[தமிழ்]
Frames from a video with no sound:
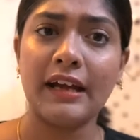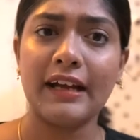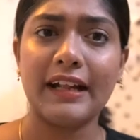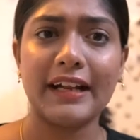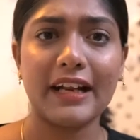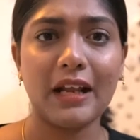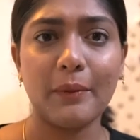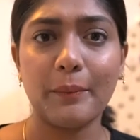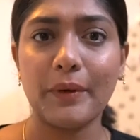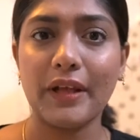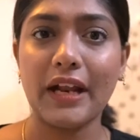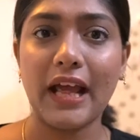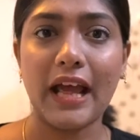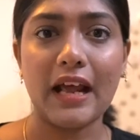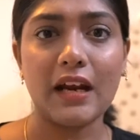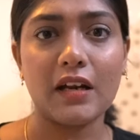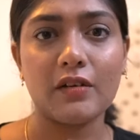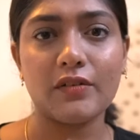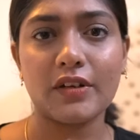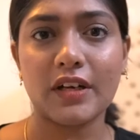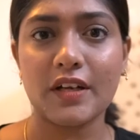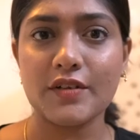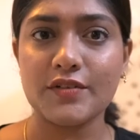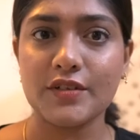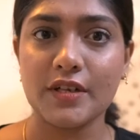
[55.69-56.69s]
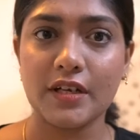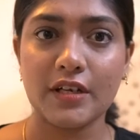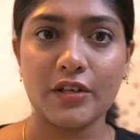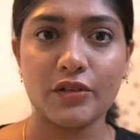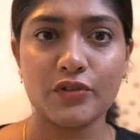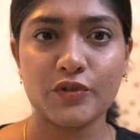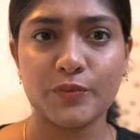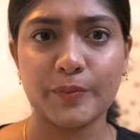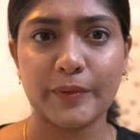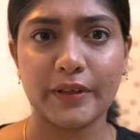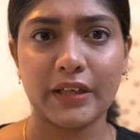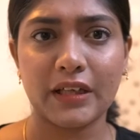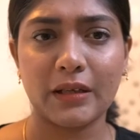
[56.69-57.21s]
நிறைய பேர் ஆலோவேரா ஜெல்
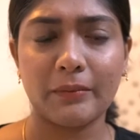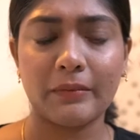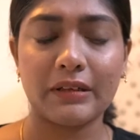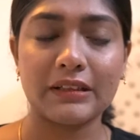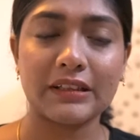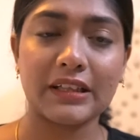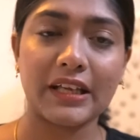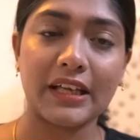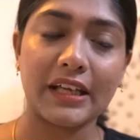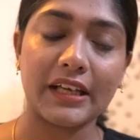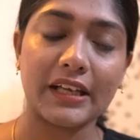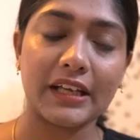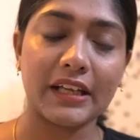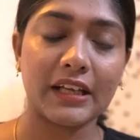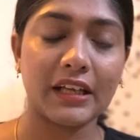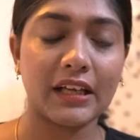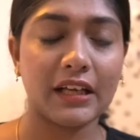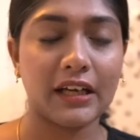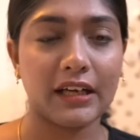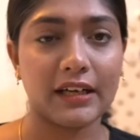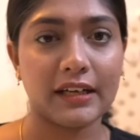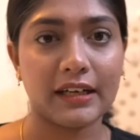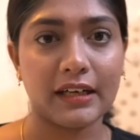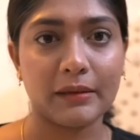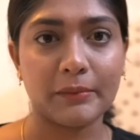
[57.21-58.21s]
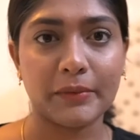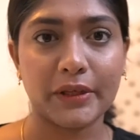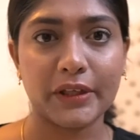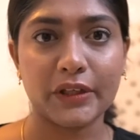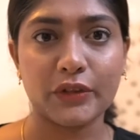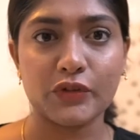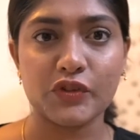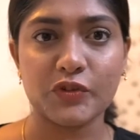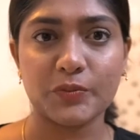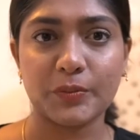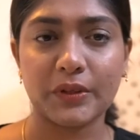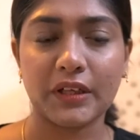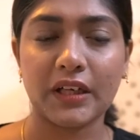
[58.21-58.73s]
யூஸ் பண்ணலாமான்னு கேட்குறீங்க கட்டாயமாக
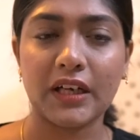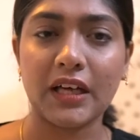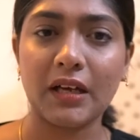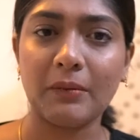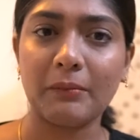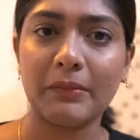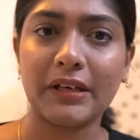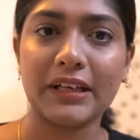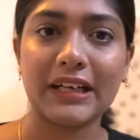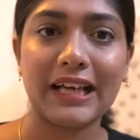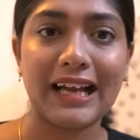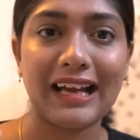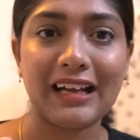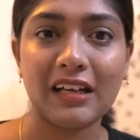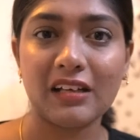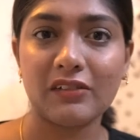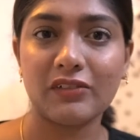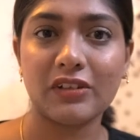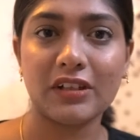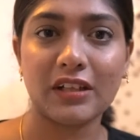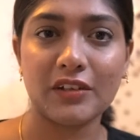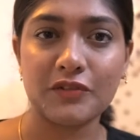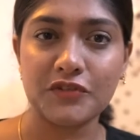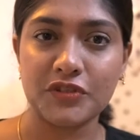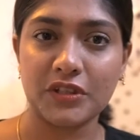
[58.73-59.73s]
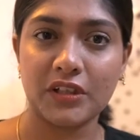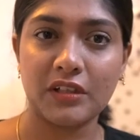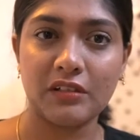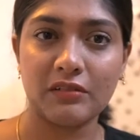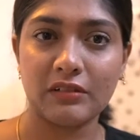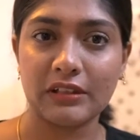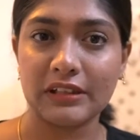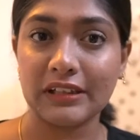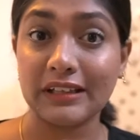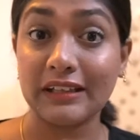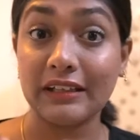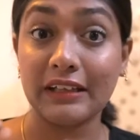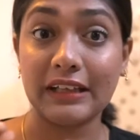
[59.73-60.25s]
யூஸ் பண்ணலாம் பட் ஆலோவேரா ஜெல்
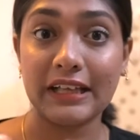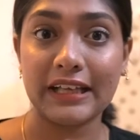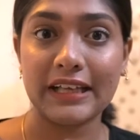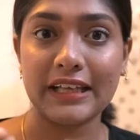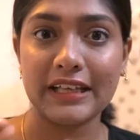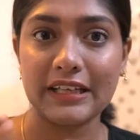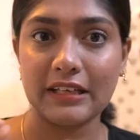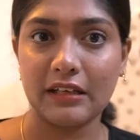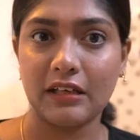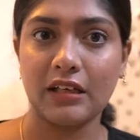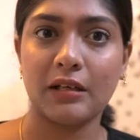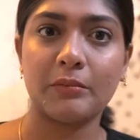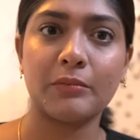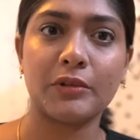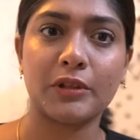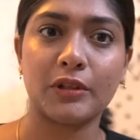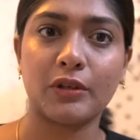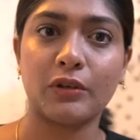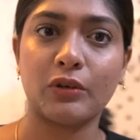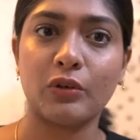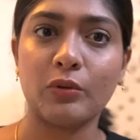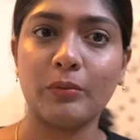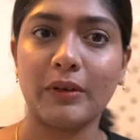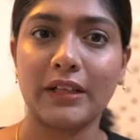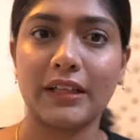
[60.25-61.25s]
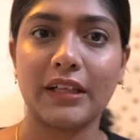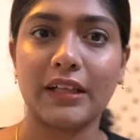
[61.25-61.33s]
வந்து டை இல்லாமல் இருக்கணும்